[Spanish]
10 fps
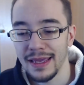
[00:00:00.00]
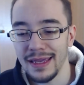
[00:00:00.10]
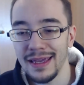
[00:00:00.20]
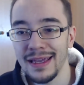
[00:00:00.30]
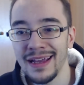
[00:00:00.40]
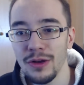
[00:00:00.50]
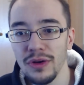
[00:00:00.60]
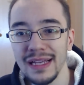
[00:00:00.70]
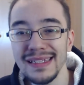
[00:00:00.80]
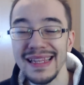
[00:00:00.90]
Y creo
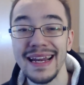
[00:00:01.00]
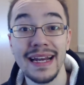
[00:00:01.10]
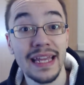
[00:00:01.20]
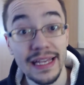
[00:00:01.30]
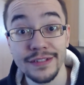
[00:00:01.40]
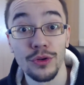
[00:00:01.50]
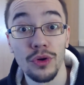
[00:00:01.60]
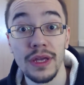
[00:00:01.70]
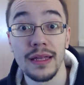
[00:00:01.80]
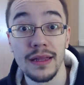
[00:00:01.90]
que este riesgo
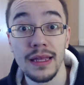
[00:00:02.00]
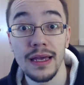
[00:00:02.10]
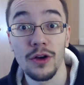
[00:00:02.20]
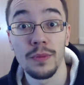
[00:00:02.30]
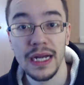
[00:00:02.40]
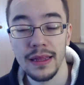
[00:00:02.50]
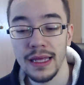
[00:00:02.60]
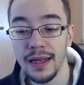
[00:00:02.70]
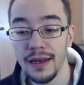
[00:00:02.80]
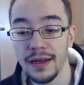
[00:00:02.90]
hoy en día
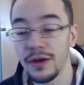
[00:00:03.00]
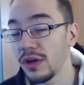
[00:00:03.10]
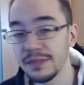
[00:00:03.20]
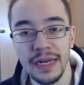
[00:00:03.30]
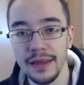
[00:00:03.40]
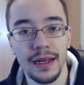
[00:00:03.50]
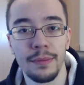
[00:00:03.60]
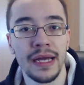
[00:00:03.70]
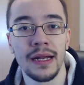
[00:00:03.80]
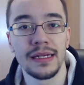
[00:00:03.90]
comercial no les merece la
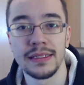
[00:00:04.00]
pena a las